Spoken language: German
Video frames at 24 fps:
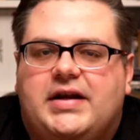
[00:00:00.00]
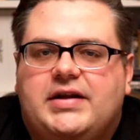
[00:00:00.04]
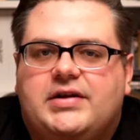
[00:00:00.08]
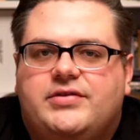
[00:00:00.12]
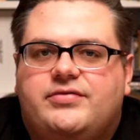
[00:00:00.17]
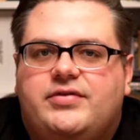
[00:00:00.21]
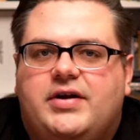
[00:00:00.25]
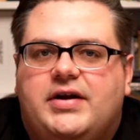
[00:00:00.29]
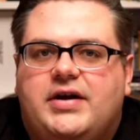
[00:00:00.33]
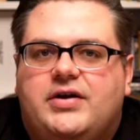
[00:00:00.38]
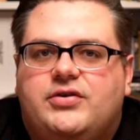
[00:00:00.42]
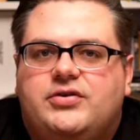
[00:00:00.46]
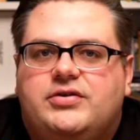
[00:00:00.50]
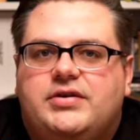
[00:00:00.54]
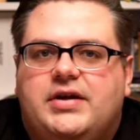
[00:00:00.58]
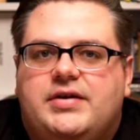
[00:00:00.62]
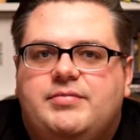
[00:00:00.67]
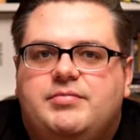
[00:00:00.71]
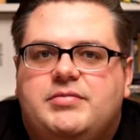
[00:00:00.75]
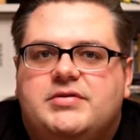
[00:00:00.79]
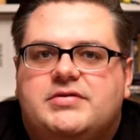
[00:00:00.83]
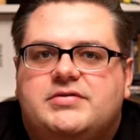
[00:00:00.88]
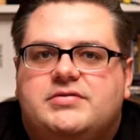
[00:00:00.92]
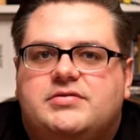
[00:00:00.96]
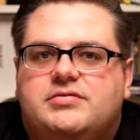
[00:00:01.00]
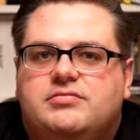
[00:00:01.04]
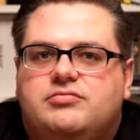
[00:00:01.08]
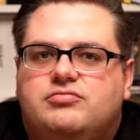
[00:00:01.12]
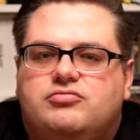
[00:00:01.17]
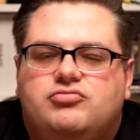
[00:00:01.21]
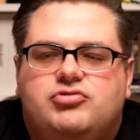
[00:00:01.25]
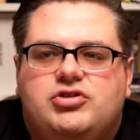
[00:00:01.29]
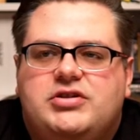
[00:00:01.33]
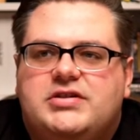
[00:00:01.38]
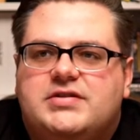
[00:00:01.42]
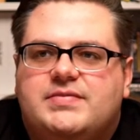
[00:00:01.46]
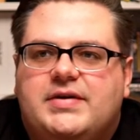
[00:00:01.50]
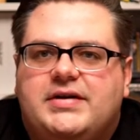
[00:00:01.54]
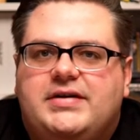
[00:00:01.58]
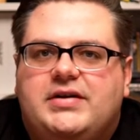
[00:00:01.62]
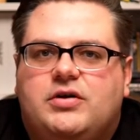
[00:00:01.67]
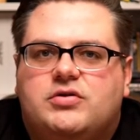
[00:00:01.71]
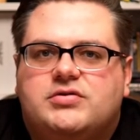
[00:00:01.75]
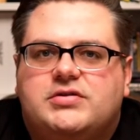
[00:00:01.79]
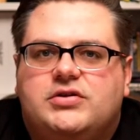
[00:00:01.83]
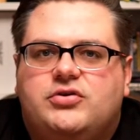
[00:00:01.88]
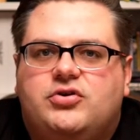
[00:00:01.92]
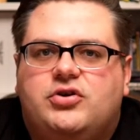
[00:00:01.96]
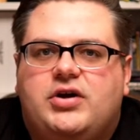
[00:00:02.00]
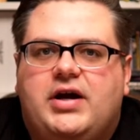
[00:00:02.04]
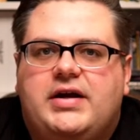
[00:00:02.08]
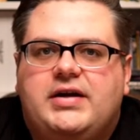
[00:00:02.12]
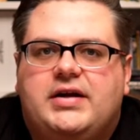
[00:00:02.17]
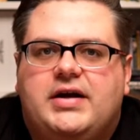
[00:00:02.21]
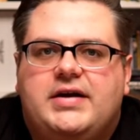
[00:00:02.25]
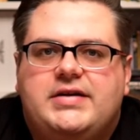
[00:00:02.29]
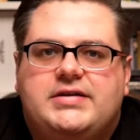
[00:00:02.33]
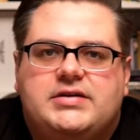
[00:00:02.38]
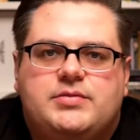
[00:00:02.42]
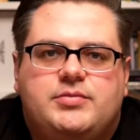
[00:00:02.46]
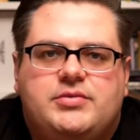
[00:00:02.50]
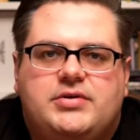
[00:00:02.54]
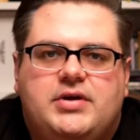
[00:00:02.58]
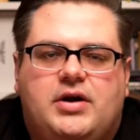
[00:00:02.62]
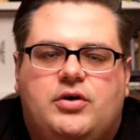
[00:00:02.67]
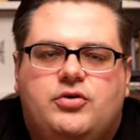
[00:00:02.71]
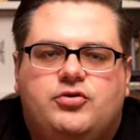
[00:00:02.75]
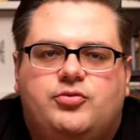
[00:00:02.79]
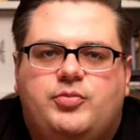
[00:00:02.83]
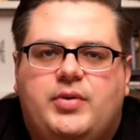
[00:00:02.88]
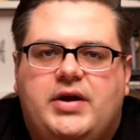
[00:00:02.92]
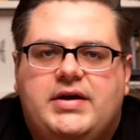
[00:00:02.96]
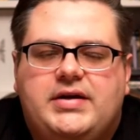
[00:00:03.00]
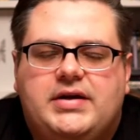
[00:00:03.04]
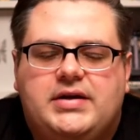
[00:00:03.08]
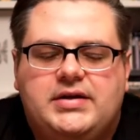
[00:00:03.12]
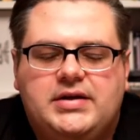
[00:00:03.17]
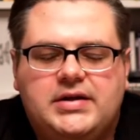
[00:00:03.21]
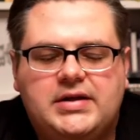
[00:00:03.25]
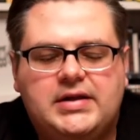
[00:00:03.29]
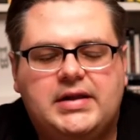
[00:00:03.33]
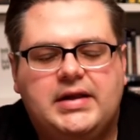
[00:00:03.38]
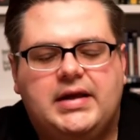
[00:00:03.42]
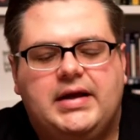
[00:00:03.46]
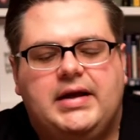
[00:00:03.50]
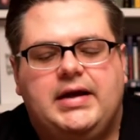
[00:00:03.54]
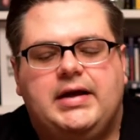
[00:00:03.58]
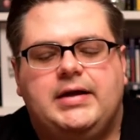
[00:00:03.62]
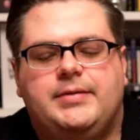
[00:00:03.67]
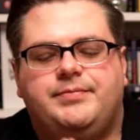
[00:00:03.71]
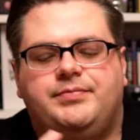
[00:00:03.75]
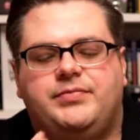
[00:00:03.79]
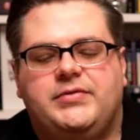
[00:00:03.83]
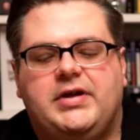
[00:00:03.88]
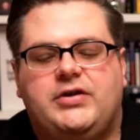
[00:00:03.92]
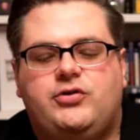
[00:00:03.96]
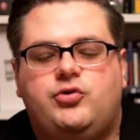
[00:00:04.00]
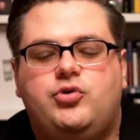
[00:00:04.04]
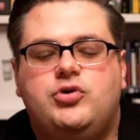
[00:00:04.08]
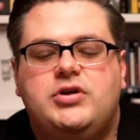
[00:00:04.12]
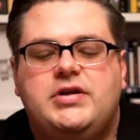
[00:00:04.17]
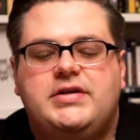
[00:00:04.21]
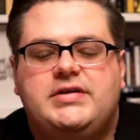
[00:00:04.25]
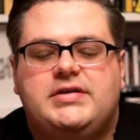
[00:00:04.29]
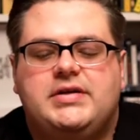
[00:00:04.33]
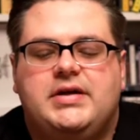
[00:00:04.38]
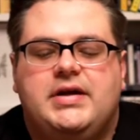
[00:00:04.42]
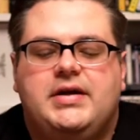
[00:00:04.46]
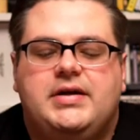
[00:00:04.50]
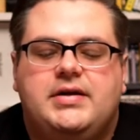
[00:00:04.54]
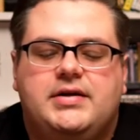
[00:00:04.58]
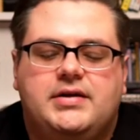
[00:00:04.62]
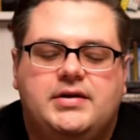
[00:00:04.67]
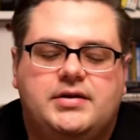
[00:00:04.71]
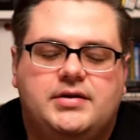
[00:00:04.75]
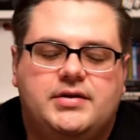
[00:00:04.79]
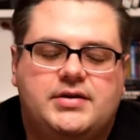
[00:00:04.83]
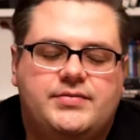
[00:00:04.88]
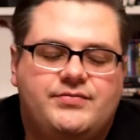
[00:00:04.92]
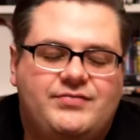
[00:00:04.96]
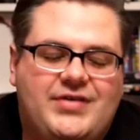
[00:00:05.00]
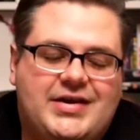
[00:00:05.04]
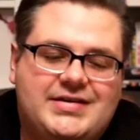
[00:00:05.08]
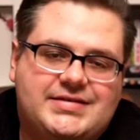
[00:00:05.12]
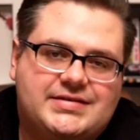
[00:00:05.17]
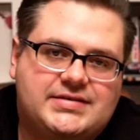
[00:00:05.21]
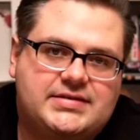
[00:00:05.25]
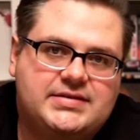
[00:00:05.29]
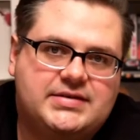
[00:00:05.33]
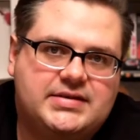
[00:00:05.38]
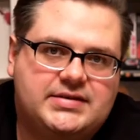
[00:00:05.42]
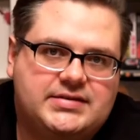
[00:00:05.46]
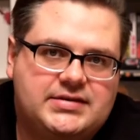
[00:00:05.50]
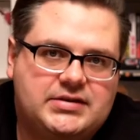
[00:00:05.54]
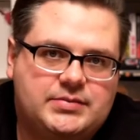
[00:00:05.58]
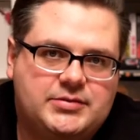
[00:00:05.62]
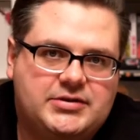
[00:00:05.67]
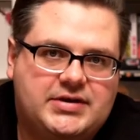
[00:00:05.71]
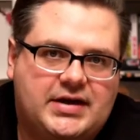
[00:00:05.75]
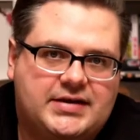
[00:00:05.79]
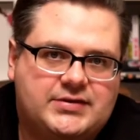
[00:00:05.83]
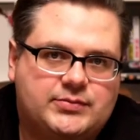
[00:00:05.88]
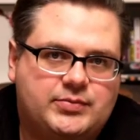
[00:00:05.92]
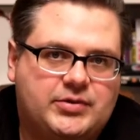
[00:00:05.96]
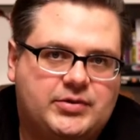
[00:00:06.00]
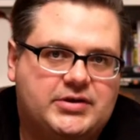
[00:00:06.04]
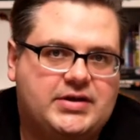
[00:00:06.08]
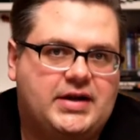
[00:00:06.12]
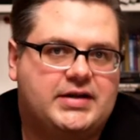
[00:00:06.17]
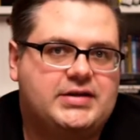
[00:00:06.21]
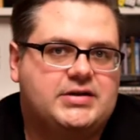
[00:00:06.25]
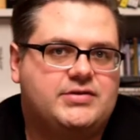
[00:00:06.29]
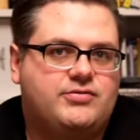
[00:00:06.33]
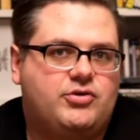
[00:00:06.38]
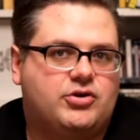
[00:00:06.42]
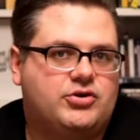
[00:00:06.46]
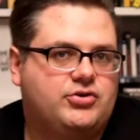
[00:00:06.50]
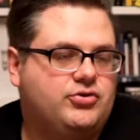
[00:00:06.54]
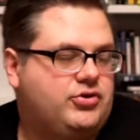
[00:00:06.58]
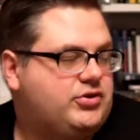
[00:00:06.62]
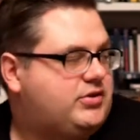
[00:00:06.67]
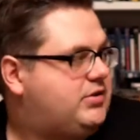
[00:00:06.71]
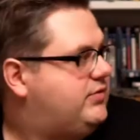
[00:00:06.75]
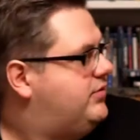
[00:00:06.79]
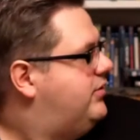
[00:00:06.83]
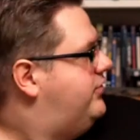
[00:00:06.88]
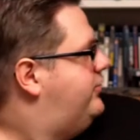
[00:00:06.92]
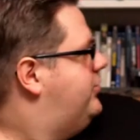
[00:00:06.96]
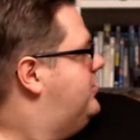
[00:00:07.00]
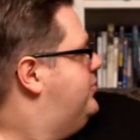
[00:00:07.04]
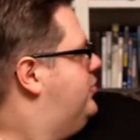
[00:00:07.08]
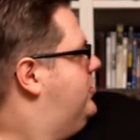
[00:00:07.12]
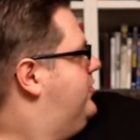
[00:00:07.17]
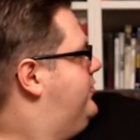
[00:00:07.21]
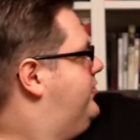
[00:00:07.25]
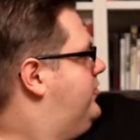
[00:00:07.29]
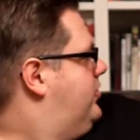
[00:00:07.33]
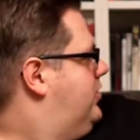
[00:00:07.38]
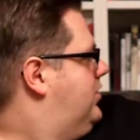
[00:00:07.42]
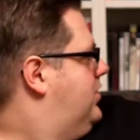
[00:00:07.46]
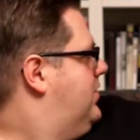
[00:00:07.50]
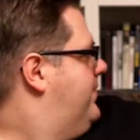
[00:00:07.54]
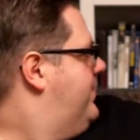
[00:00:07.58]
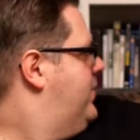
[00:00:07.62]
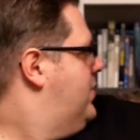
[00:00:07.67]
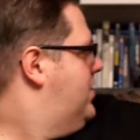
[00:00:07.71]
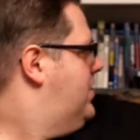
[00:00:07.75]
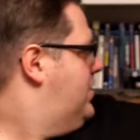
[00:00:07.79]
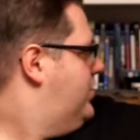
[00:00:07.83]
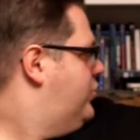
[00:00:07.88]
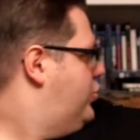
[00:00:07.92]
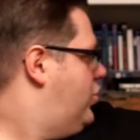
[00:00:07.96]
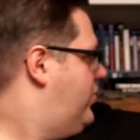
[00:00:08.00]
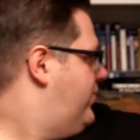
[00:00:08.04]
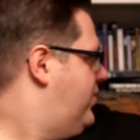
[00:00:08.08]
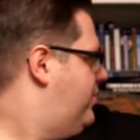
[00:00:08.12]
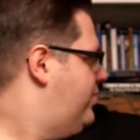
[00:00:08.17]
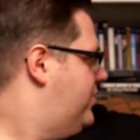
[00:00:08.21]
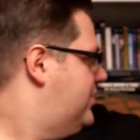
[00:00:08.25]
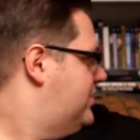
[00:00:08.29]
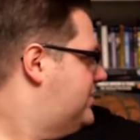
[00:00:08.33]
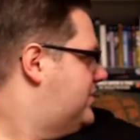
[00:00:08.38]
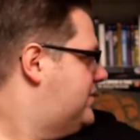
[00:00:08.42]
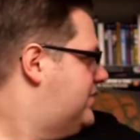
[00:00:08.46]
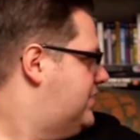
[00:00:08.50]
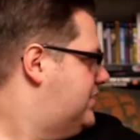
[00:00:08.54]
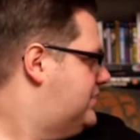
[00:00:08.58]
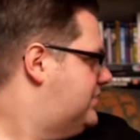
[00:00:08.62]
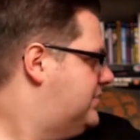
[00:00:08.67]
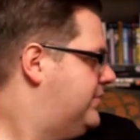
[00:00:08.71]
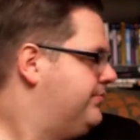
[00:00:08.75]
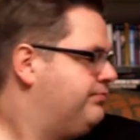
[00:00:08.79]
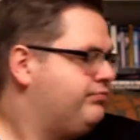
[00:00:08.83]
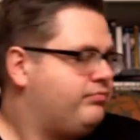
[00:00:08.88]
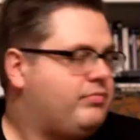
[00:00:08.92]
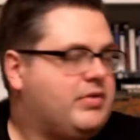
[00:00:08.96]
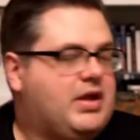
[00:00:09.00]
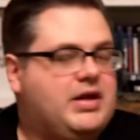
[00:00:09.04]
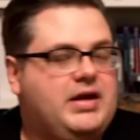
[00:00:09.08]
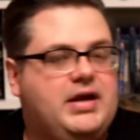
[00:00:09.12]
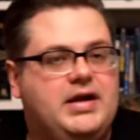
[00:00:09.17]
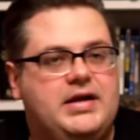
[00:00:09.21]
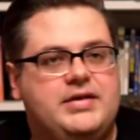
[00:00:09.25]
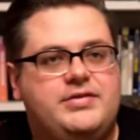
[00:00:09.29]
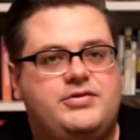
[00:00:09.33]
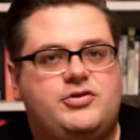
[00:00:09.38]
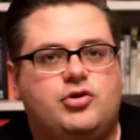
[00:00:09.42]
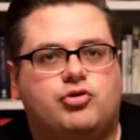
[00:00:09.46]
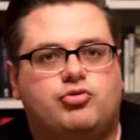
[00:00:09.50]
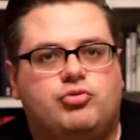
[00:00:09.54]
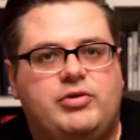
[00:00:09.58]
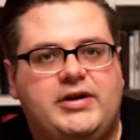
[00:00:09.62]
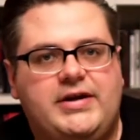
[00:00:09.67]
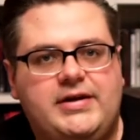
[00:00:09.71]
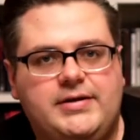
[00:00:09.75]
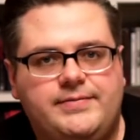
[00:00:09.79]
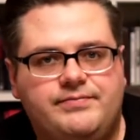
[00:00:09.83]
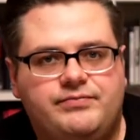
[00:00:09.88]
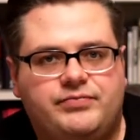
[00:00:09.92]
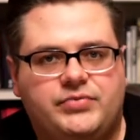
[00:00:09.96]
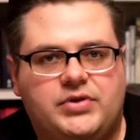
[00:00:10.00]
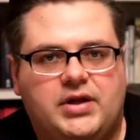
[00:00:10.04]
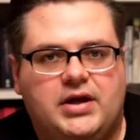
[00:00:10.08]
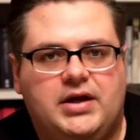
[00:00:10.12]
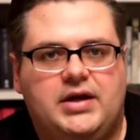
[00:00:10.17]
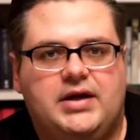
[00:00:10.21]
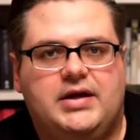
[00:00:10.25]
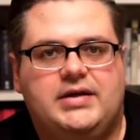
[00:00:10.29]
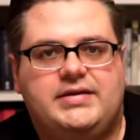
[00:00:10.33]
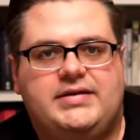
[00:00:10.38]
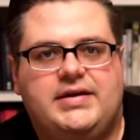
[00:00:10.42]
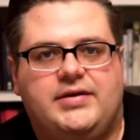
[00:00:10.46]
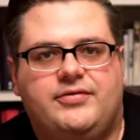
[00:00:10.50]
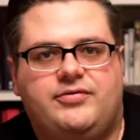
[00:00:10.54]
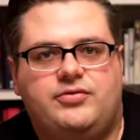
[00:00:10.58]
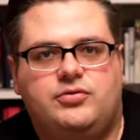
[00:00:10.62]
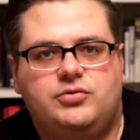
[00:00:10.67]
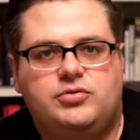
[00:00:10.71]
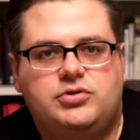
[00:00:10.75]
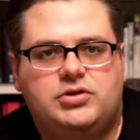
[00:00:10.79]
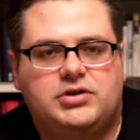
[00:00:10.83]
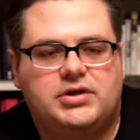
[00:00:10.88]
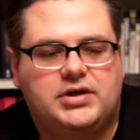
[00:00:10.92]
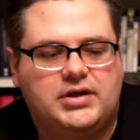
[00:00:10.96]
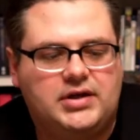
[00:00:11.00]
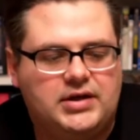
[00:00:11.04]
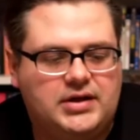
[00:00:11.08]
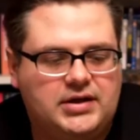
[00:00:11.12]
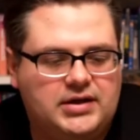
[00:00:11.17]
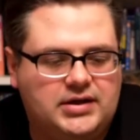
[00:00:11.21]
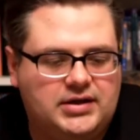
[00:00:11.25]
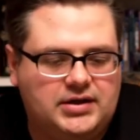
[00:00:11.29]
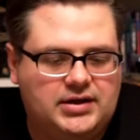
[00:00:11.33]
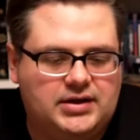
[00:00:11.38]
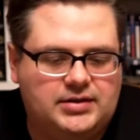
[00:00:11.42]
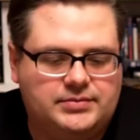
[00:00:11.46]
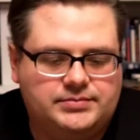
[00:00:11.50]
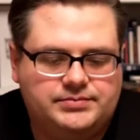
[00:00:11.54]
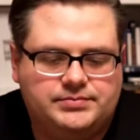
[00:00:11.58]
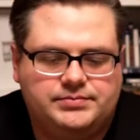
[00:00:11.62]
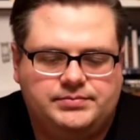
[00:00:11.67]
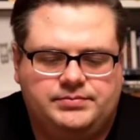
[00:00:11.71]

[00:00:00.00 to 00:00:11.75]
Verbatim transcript: angefangen hat und dann bis die 2000er noch reinreichte mit Ausbrechern. Ähm, natürlich im Westen ziemlich erst bekannt geworden durch die Verfilmung von Gore Verbinskis äh, The Ring, äh, Der Fluch ähm,